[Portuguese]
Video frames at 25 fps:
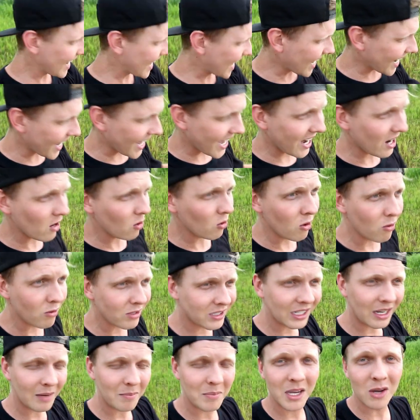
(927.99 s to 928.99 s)
Galera, eu não
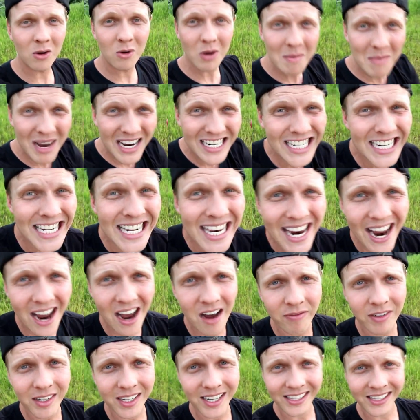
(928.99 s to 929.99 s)
sabia, eu não
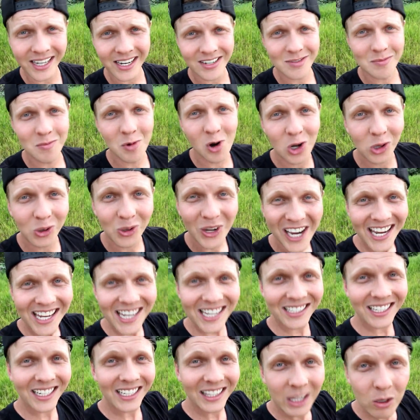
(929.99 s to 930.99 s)
imaginava que andar de moto
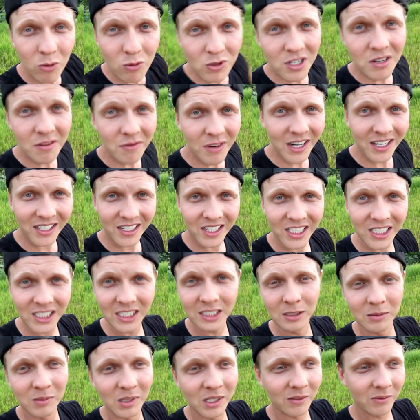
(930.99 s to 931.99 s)
ia ser tão
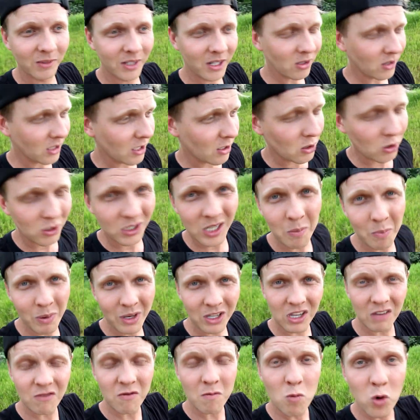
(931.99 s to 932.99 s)
divertido, mano. Meu Deus, eu sempre
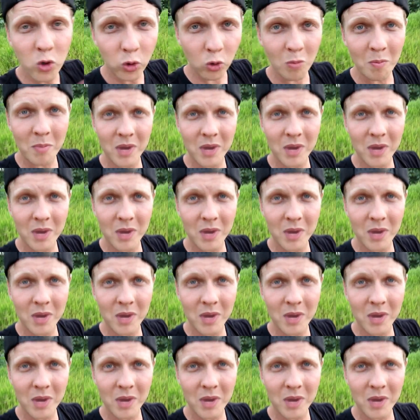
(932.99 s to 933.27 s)
tive muito